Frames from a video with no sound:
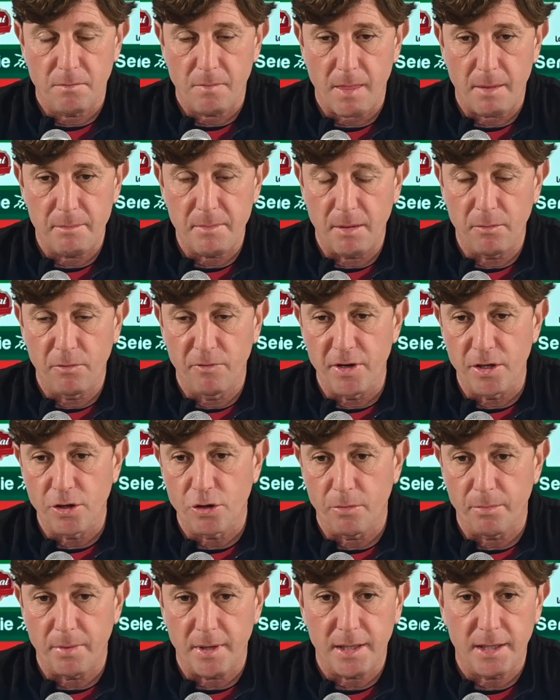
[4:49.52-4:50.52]
abbiamo
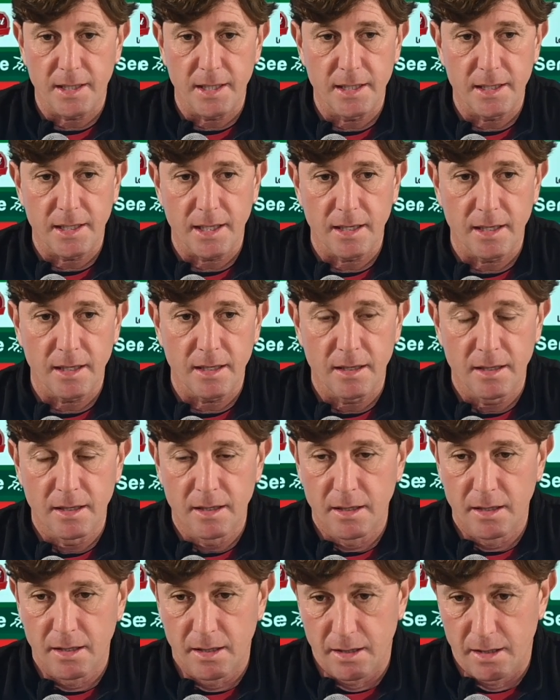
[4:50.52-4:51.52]
vinto partite
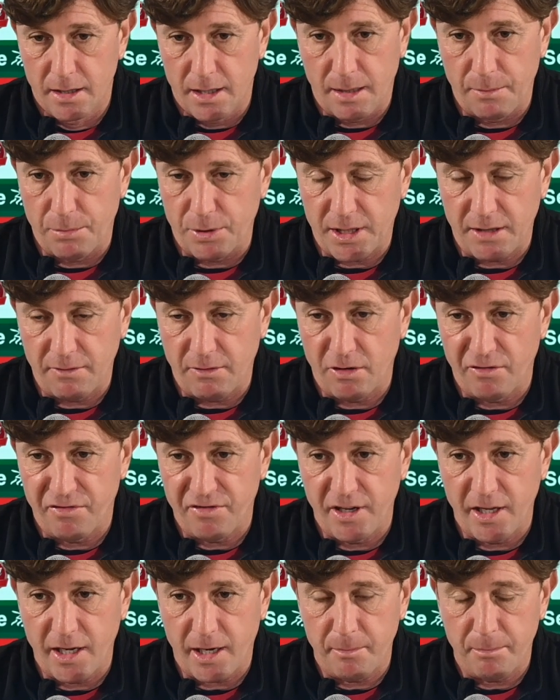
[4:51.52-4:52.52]
che potevano
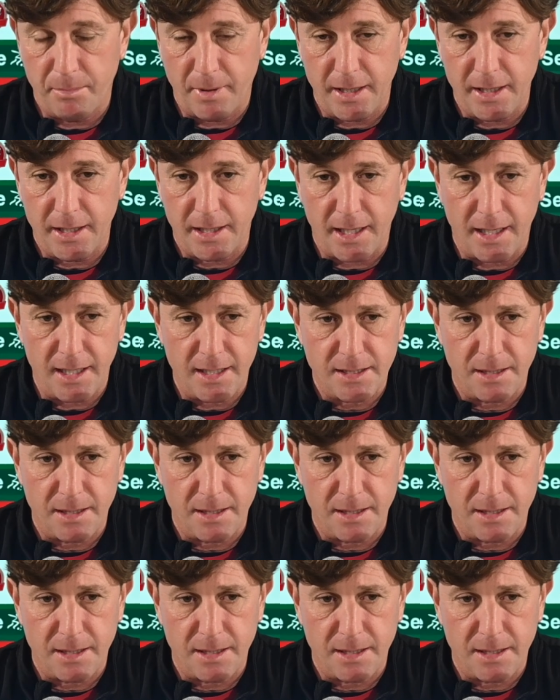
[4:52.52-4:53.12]
finire in parità,